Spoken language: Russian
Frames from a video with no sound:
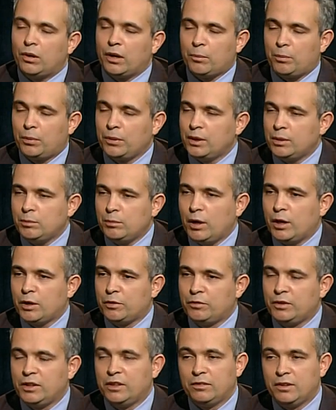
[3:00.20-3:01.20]
я понимаю,
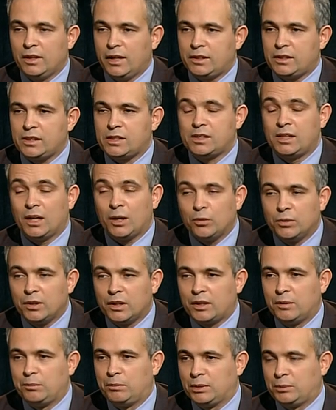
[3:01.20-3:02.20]
вы являетесь
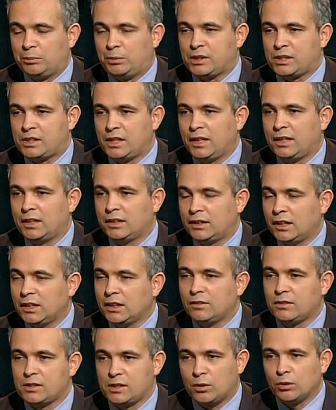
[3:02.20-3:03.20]
сторонником подписания
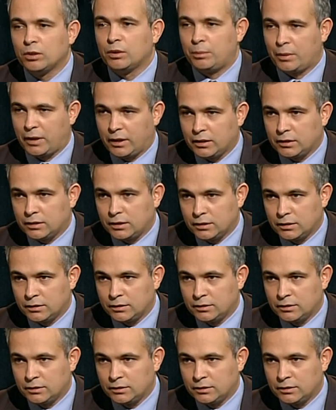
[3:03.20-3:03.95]
данного законопроекта?